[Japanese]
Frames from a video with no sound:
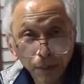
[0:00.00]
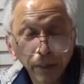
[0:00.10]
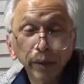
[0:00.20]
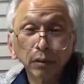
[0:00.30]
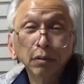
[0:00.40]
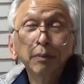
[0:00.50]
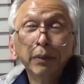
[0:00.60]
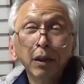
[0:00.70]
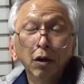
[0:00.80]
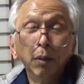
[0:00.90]
まもなく
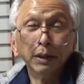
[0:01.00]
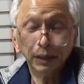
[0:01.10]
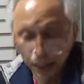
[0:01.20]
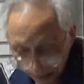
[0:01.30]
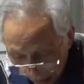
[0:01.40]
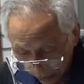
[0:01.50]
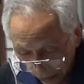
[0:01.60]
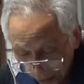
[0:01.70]
お待ちいただきたい